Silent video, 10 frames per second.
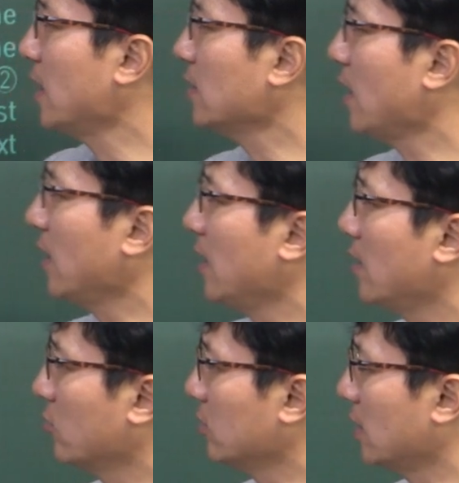
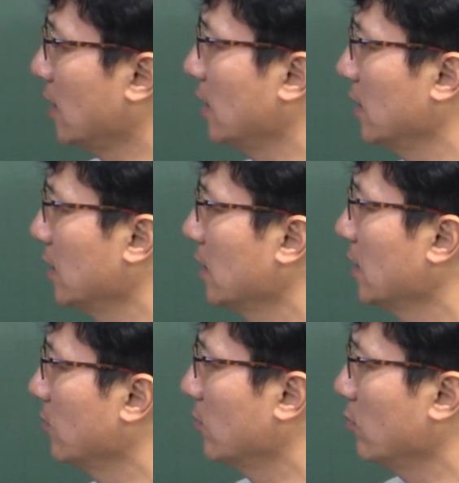생태계라고 그러자.
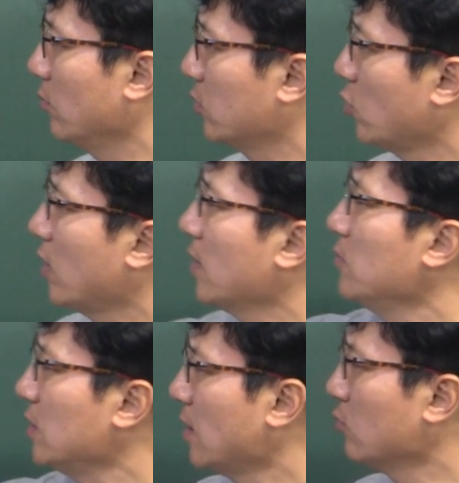소화관
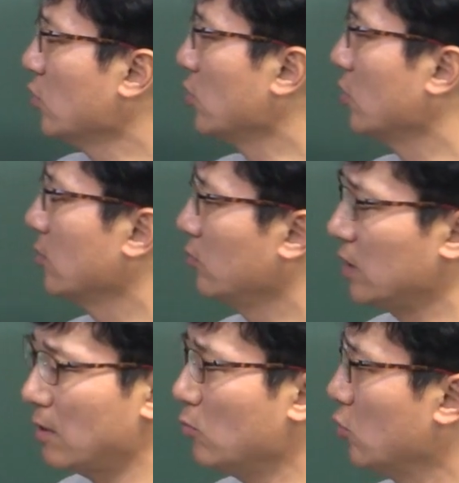미생물,
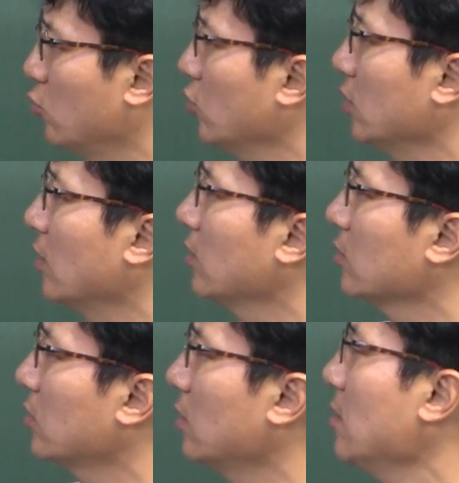미생물군 이런
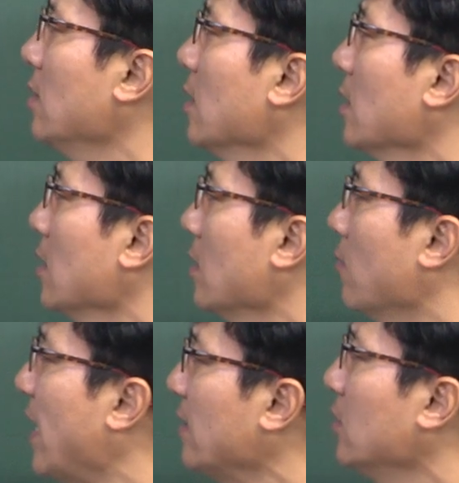것들을
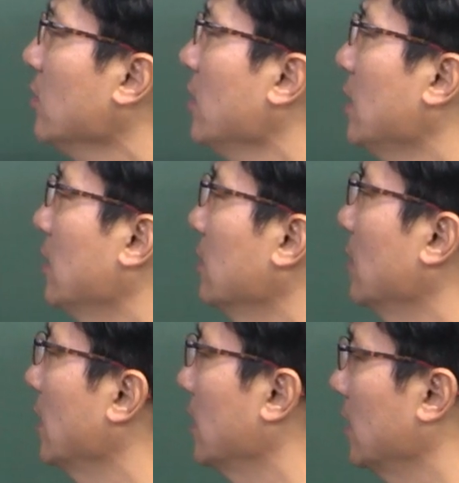만들어야 되는 거야.